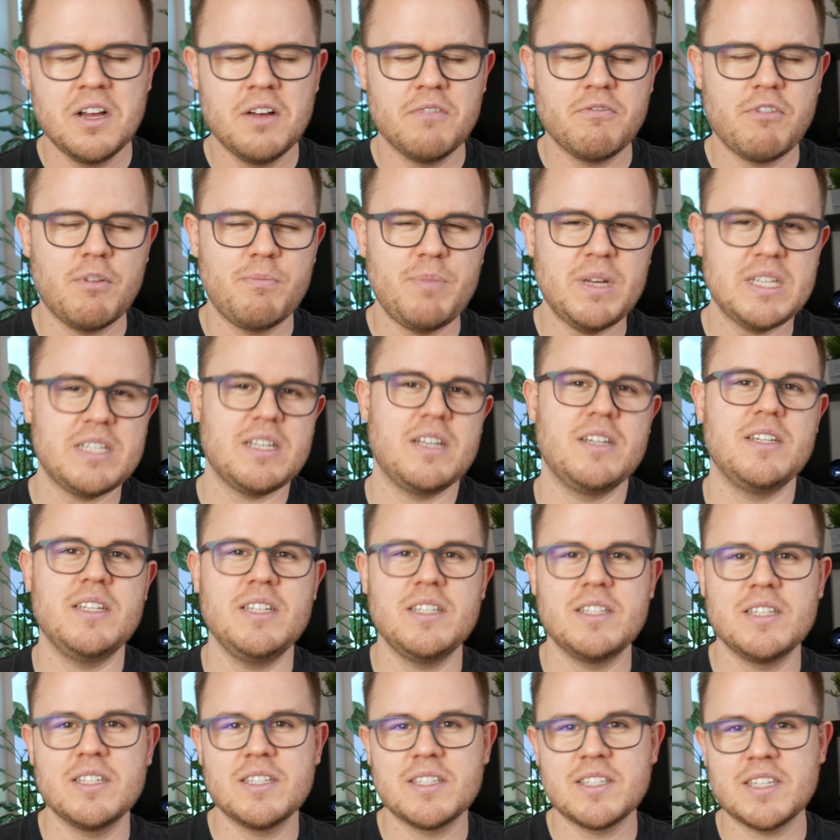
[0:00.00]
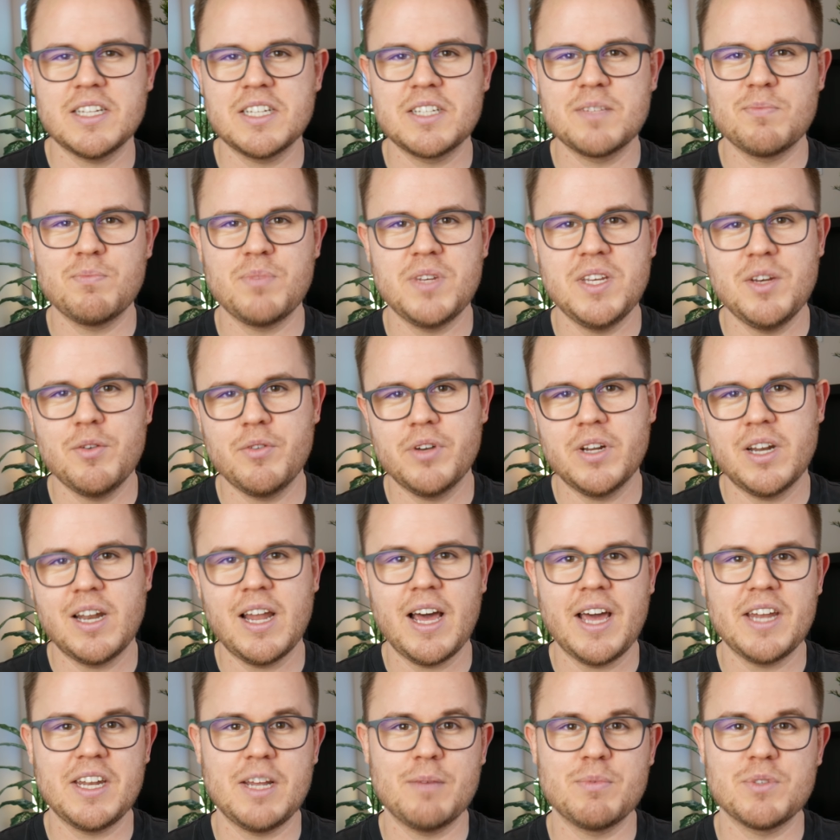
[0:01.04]
verbessern dieses
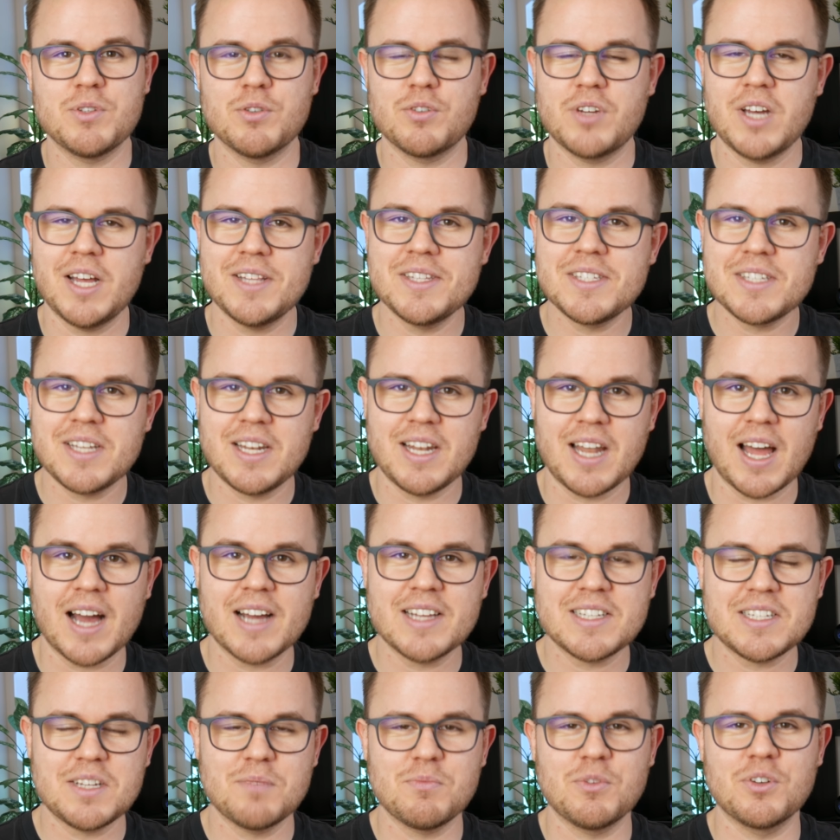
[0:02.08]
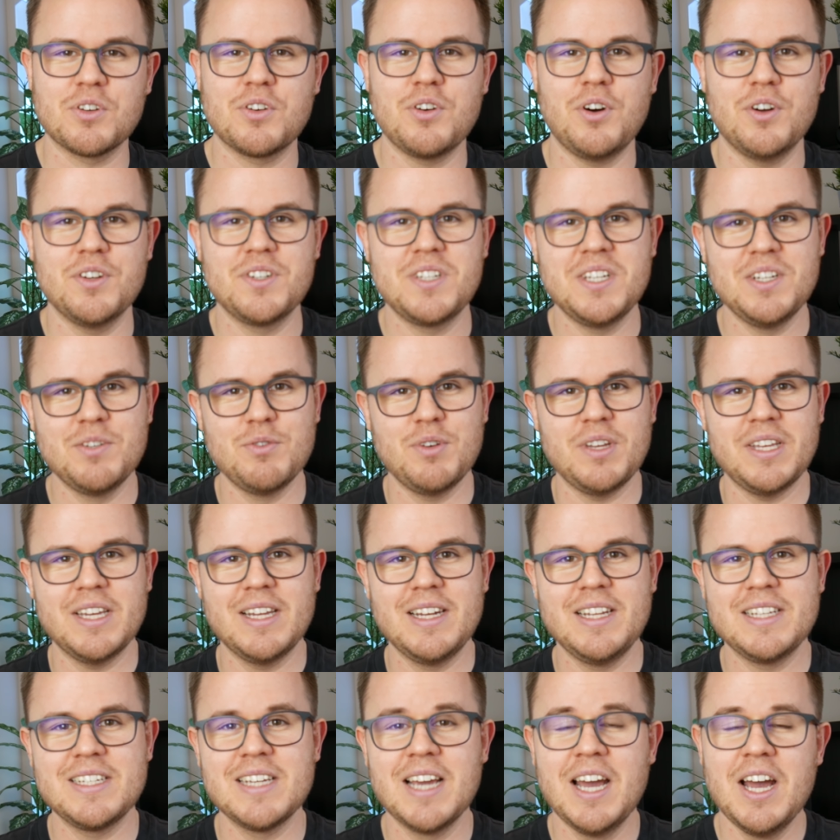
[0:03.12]
Xperia-Lineup so ganz langsam und
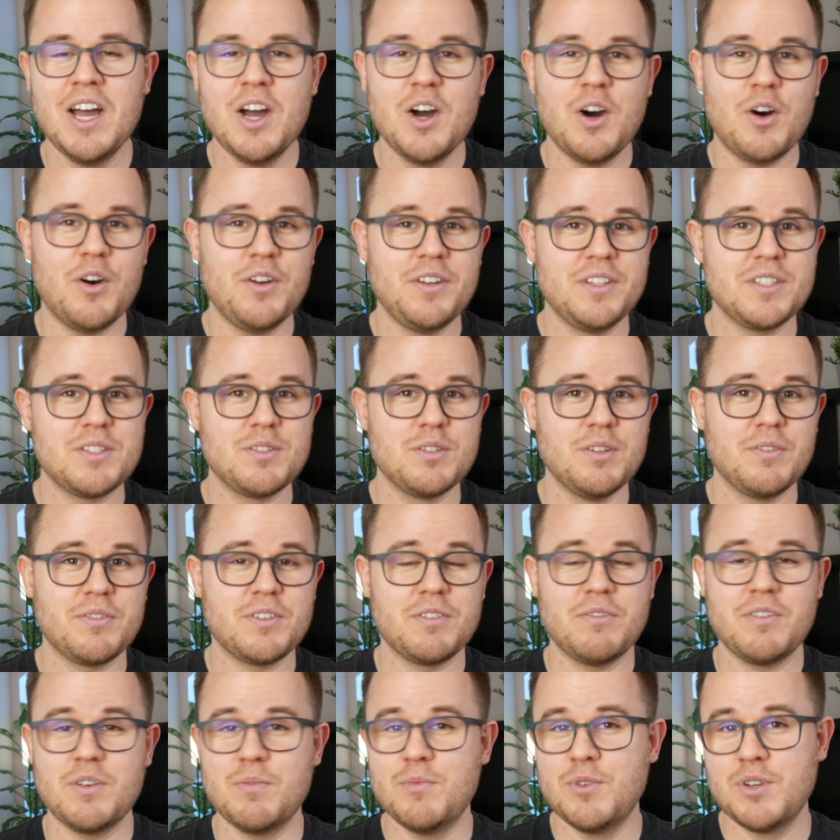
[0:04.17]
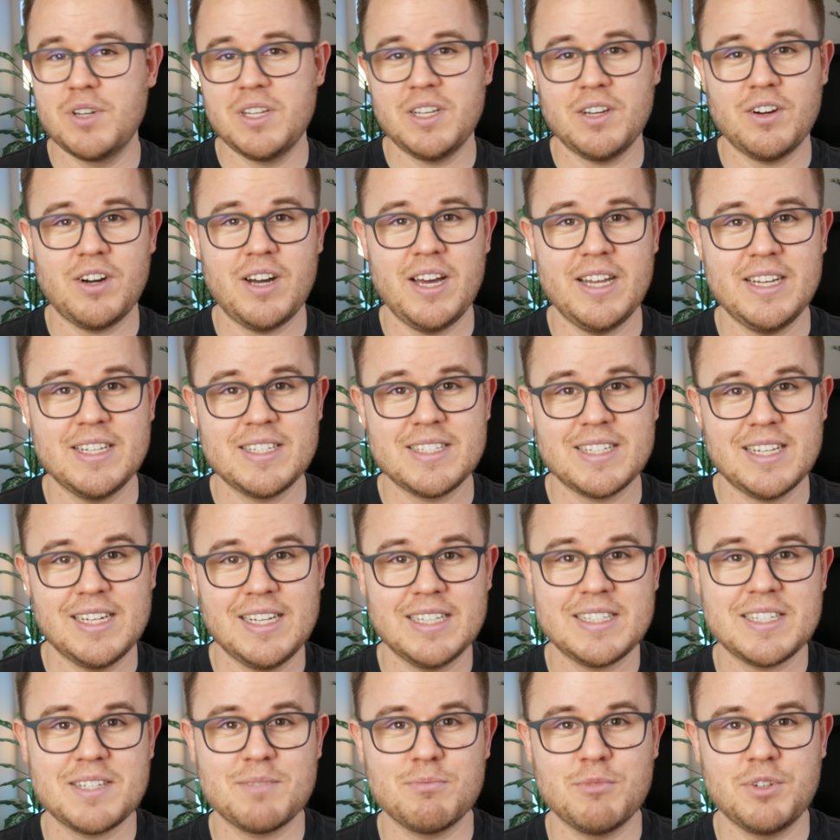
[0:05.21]
kontinuierlich. Und es dürfte vermutlich auch eines der
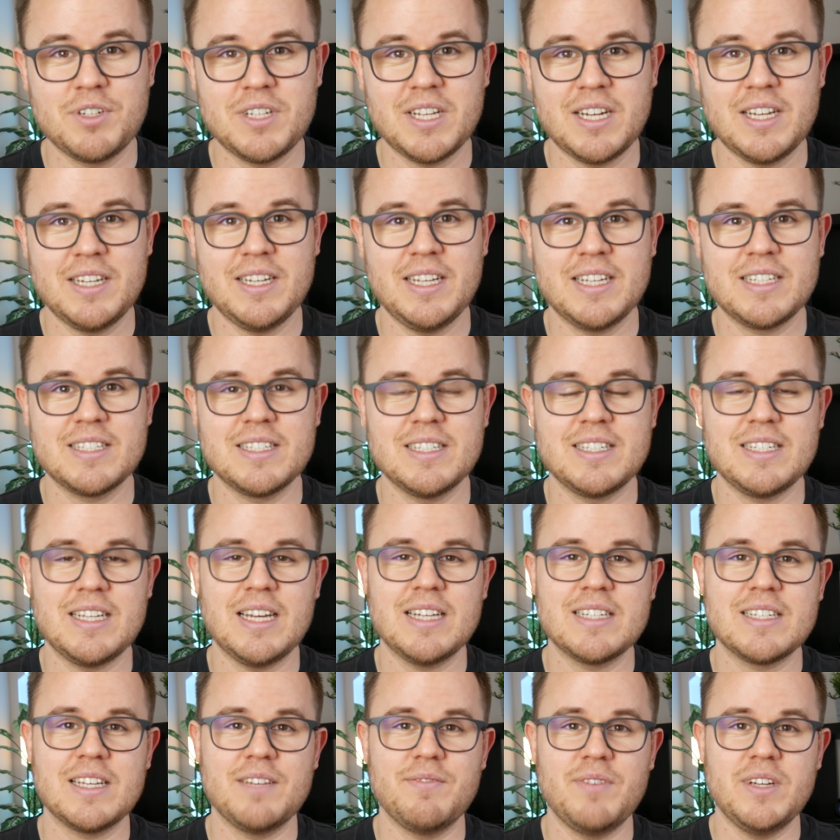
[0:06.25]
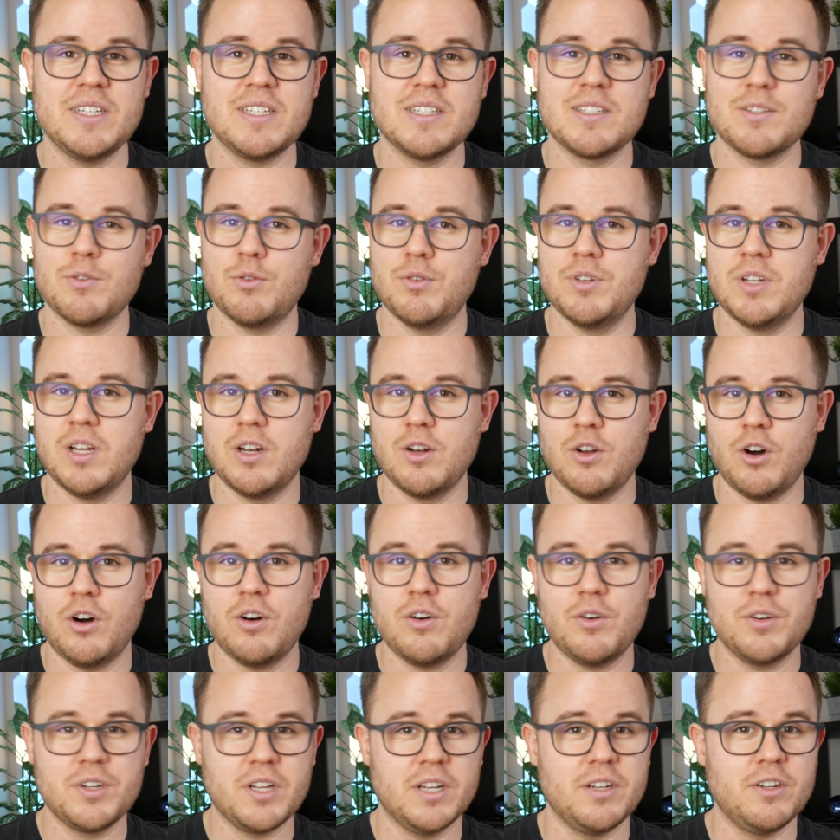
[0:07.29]
letzten Modelle nächstes Jahr sein, welches ohne
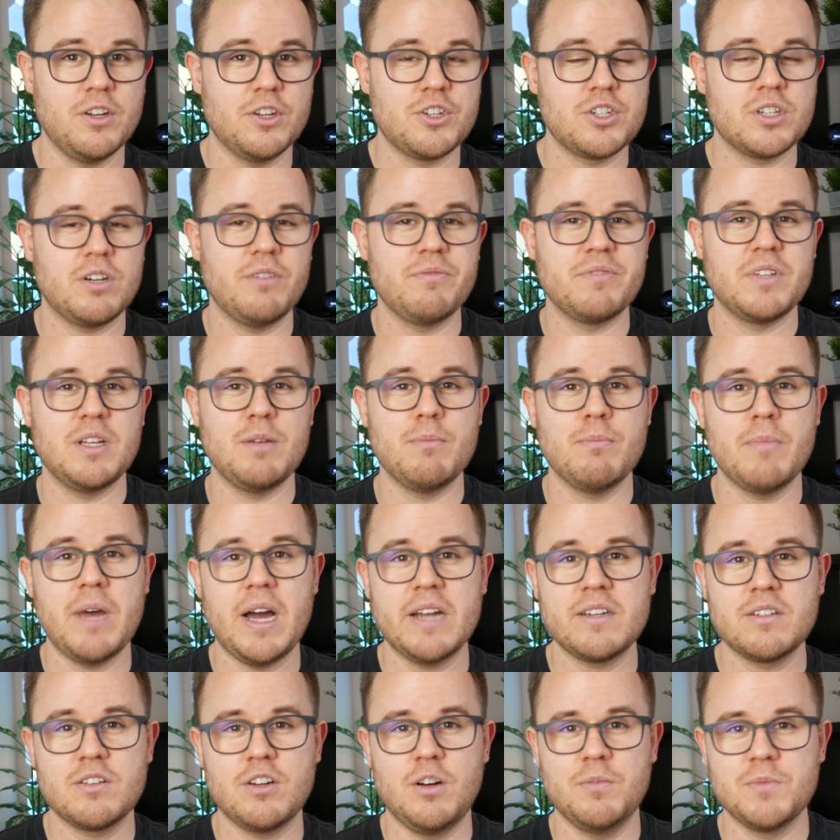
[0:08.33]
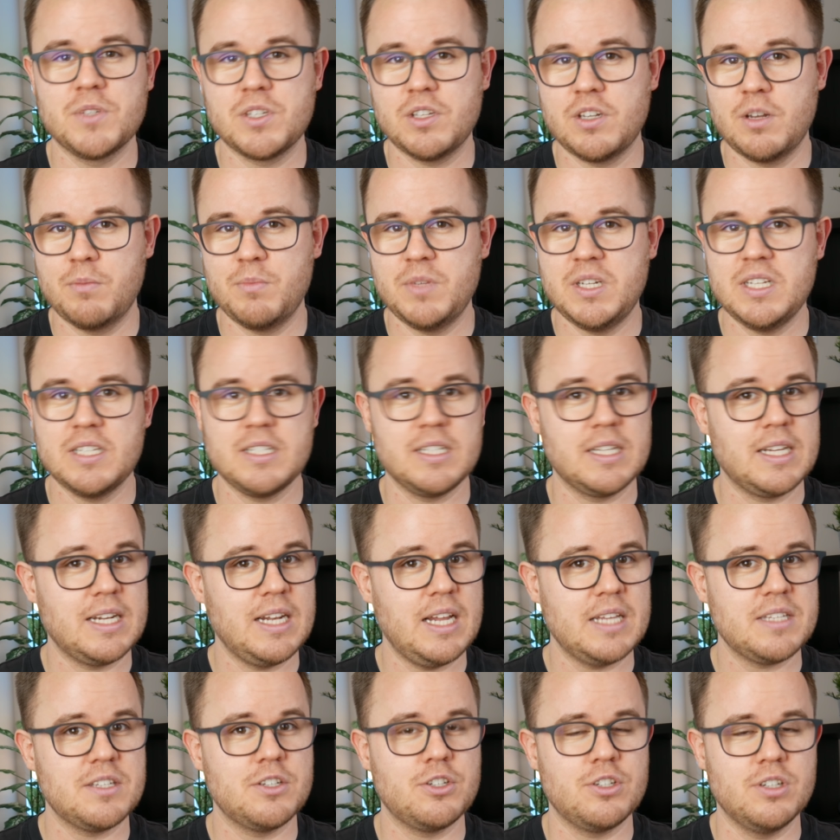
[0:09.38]
Loch oder Notch auf den Markt kommt, sondern diesen
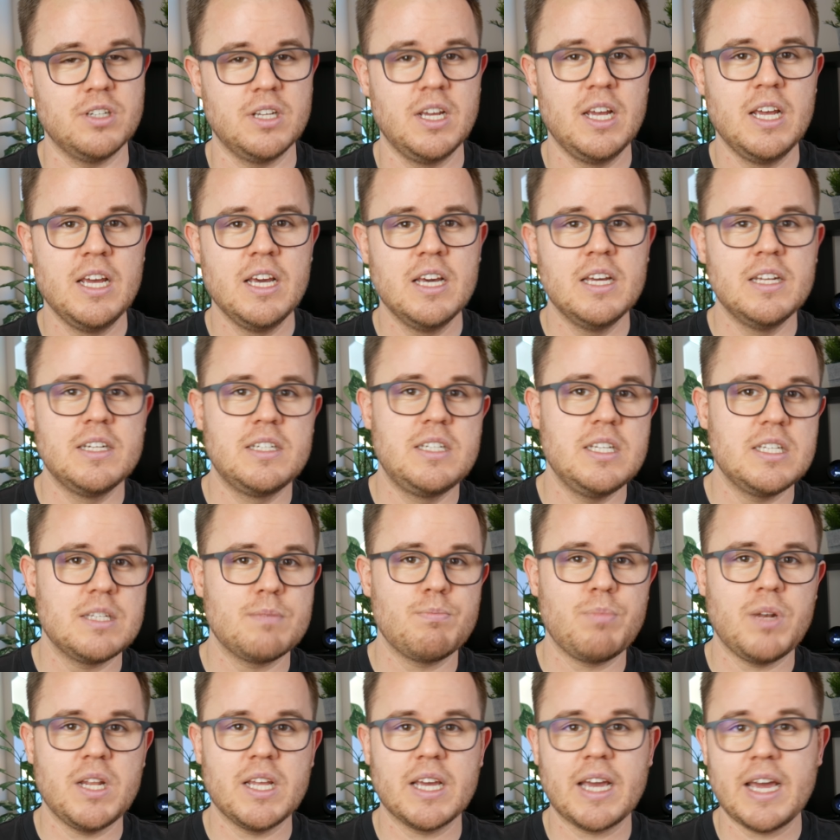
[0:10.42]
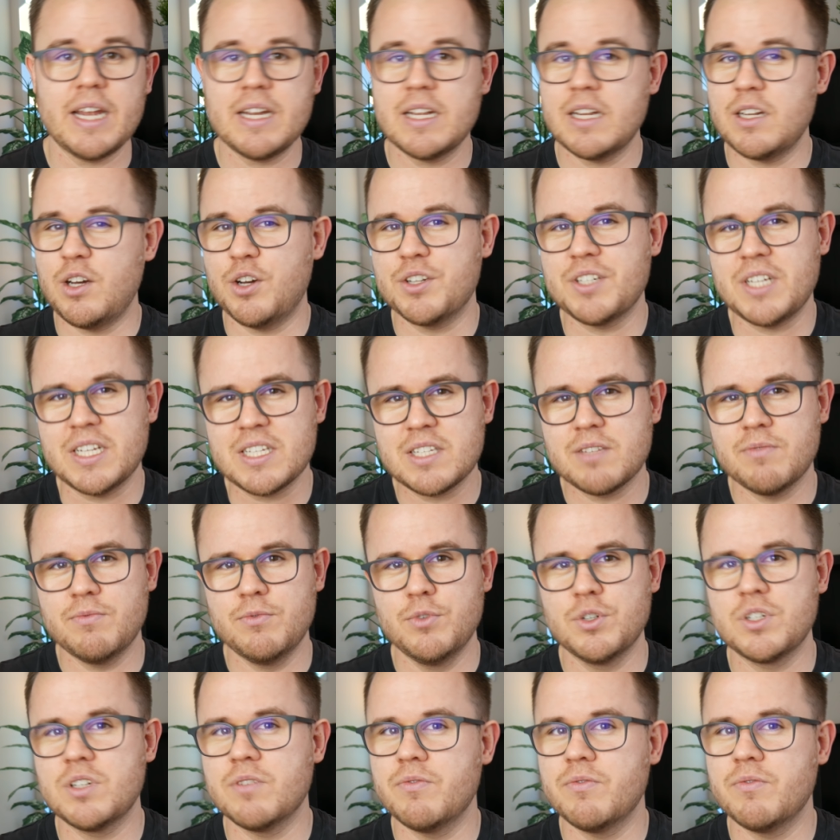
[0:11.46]
klassischen Display-Rändern. Auch das wird